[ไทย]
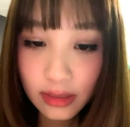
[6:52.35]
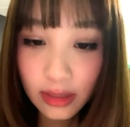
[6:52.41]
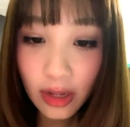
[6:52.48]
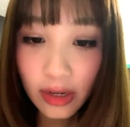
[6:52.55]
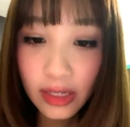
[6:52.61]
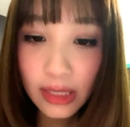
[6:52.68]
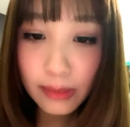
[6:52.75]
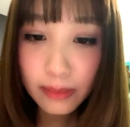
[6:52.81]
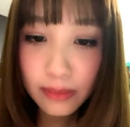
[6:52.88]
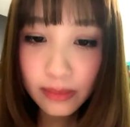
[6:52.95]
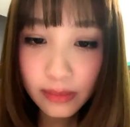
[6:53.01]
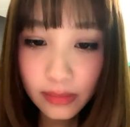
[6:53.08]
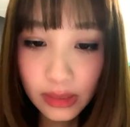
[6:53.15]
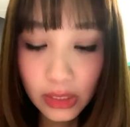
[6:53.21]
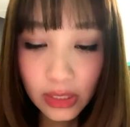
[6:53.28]
ตอนคลิป
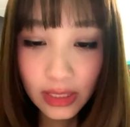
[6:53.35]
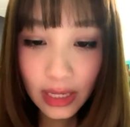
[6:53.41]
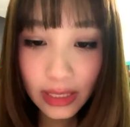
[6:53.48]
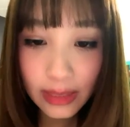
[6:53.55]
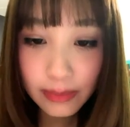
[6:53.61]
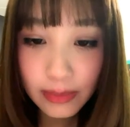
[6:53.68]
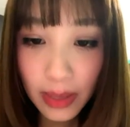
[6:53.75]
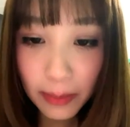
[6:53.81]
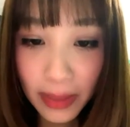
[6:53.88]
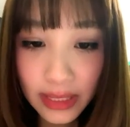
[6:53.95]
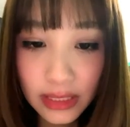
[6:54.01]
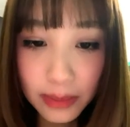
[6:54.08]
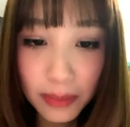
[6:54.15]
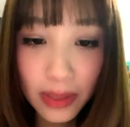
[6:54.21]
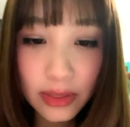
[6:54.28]
ตอนถ่ายคลิปใส่แมส
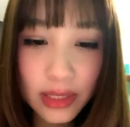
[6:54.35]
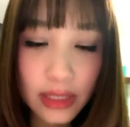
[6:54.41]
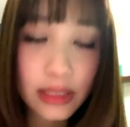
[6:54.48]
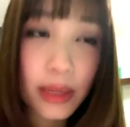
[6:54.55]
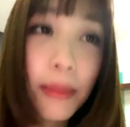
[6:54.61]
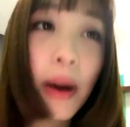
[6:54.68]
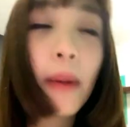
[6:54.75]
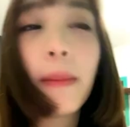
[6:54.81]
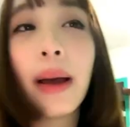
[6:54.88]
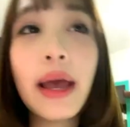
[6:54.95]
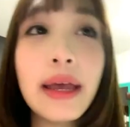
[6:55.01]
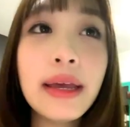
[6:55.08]
ใช่เปล่าเสียงจะเบาไหม